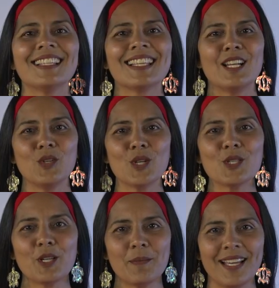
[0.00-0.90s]
Saludos,
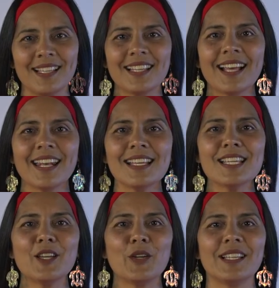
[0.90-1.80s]
soy maestra
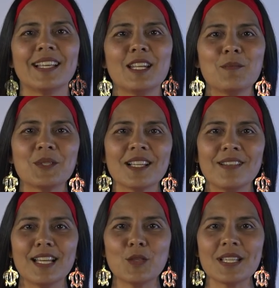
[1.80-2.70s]
Gretchen y hoy estaremos
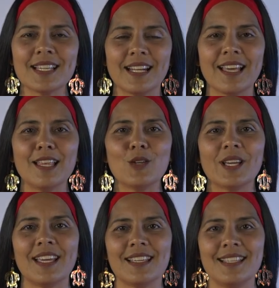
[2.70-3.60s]
hablando acerca de lo
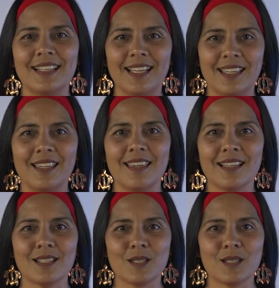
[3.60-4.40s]
que es siete quillas.